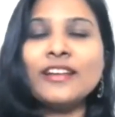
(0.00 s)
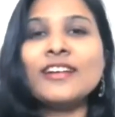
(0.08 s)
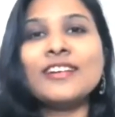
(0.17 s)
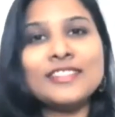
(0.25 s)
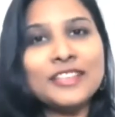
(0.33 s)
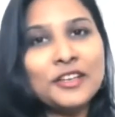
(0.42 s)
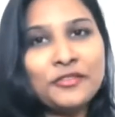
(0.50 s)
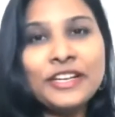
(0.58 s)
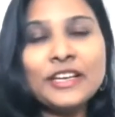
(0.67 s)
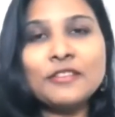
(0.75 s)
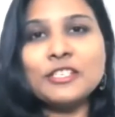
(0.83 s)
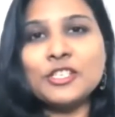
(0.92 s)
தன்னை
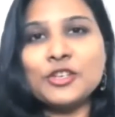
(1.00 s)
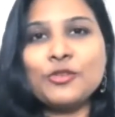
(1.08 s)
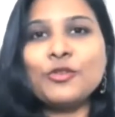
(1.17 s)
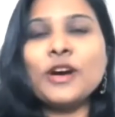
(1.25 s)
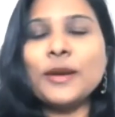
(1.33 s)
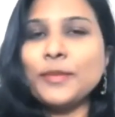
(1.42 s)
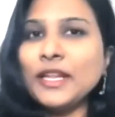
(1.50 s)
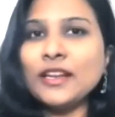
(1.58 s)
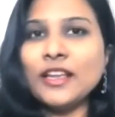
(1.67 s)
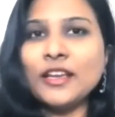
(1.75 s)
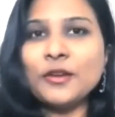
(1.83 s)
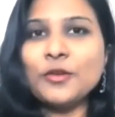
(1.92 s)
ஃபிட்டாக வச்சுக்கணும் அப்படின்னு
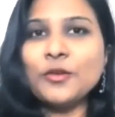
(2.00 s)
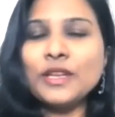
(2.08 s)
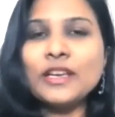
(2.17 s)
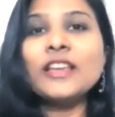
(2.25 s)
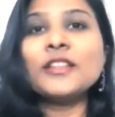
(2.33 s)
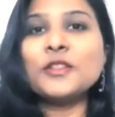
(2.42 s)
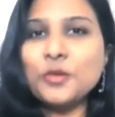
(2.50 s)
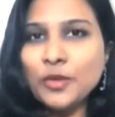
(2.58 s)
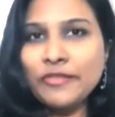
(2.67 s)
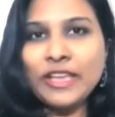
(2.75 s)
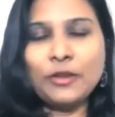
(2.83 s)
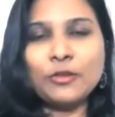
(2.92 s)
நினைக்கிறவங்களுக்கு இது
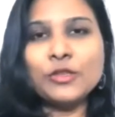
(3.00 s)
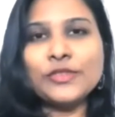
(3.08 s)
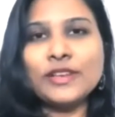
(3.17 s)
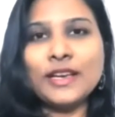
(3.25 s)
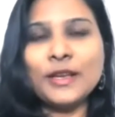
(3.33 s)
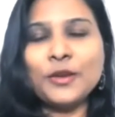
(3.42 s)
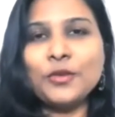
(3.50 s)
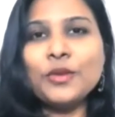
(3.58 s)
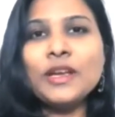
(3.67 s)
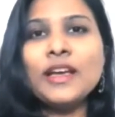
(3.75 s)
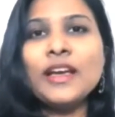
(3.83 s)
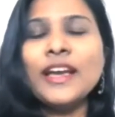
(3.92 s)
ரொம்பவே யூஸ்ஃபுல்லாக இருக்கும்
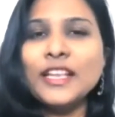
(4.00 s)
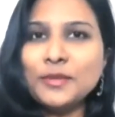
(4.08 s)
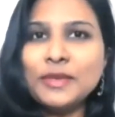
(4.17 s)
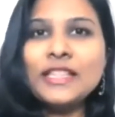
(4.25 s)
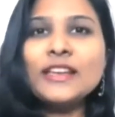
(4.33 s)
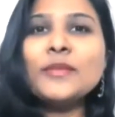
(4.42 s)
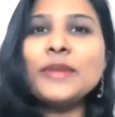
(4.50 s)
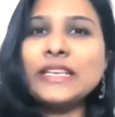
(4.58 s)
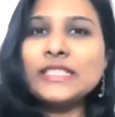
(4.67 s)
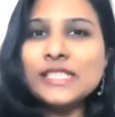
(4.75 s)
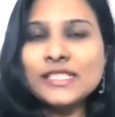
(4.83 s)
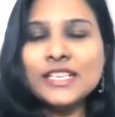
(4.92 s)
இந்த மாதிரி நம்ம
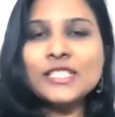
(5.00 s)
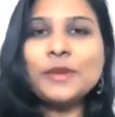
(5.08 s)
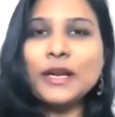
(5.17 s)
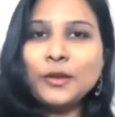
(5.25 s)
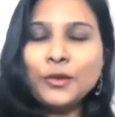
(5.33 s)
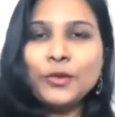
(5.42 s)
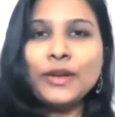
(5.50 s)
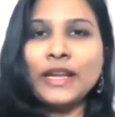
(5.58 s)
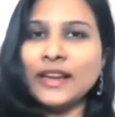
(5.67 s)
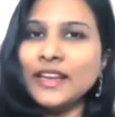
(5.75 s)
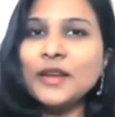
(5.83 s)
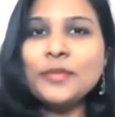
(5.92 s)
எக்ஸசைஸ் பண்ணணும்
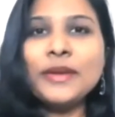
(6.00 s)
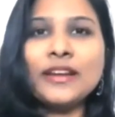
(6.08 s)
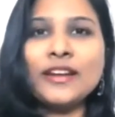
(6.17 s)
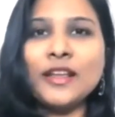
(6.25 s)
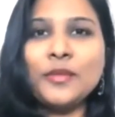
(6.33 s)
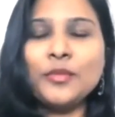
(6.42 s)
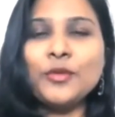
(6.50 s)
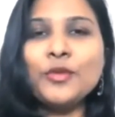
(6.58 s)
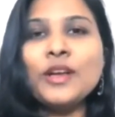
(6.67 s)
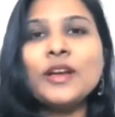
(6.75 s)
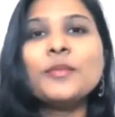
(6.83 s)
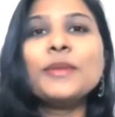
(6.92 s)
நிறைய பேர் நினைப்போம்
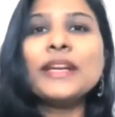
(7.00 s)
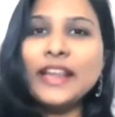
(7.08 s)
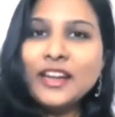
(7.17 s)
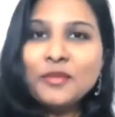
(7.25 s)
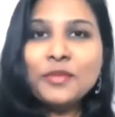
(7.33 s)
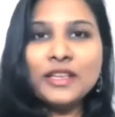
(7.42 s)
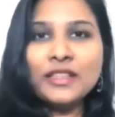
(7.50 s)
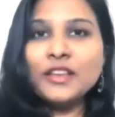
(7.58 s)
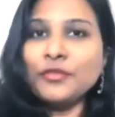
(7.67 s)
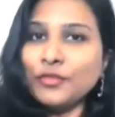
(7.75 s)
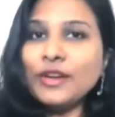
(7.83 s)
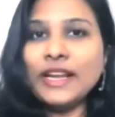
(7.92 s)
பட் என்ன மாதிரி
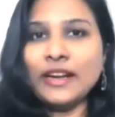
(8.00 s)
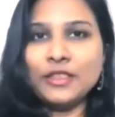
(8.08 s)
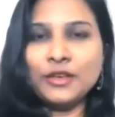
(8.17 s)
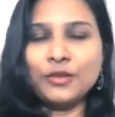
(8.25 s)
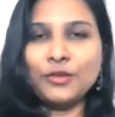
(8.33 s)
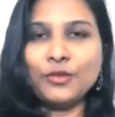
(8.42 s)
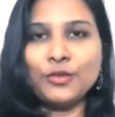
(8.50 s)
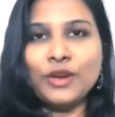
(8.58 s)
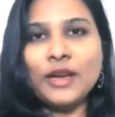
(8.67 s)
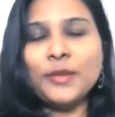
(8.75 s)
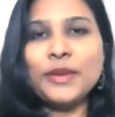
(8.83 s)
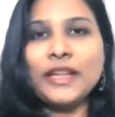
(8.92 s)
ஃபுட் எடுத்துக்கணும்
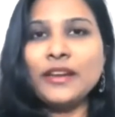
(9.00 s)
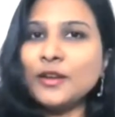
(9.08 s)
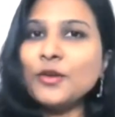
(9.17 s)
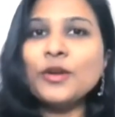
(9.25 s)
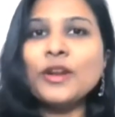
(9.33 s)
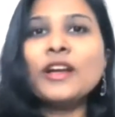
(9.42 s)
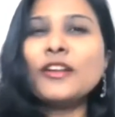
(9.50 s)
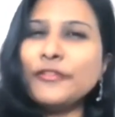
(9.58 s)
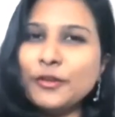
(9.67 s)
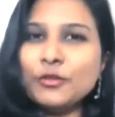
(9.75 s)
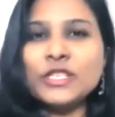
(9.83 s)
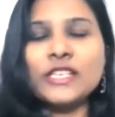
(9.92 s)
அப்படின்ற ஒரு
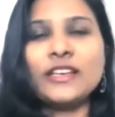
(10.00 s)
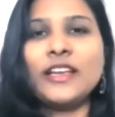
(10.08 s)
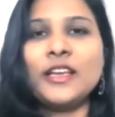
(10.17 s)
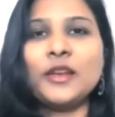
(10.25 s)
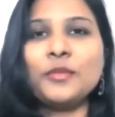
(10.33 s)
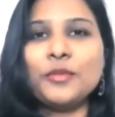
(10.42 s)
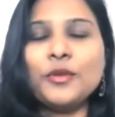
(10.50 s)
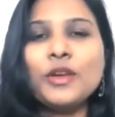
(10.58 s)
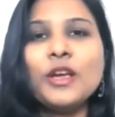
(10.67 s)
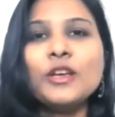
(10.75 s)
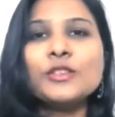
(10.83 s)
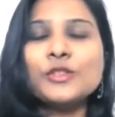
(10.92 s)
கன்ஃபியூஷன்லேயே இருப்போம்
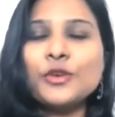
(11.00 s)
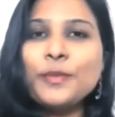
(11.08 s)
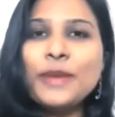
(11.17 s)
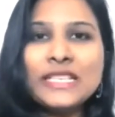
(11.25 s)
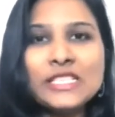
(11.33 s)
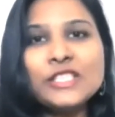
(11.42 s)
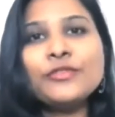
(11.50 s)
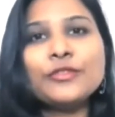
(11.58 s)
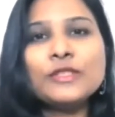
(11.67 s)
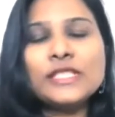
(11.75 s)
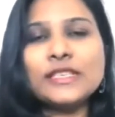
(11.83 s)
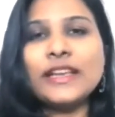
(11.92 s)
ஸோ பெஸ்ட்
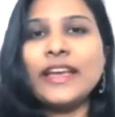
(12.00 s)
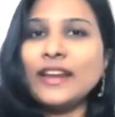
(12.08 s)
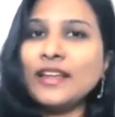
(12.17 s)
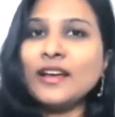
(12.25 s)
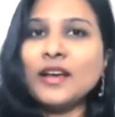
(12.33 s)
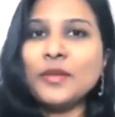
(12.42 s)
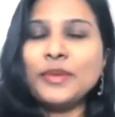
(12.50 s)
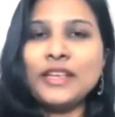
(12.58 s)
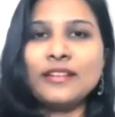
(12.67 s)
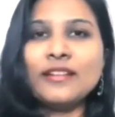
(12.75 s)
ஃபுட்ஸ் என்ன அப்படின்னா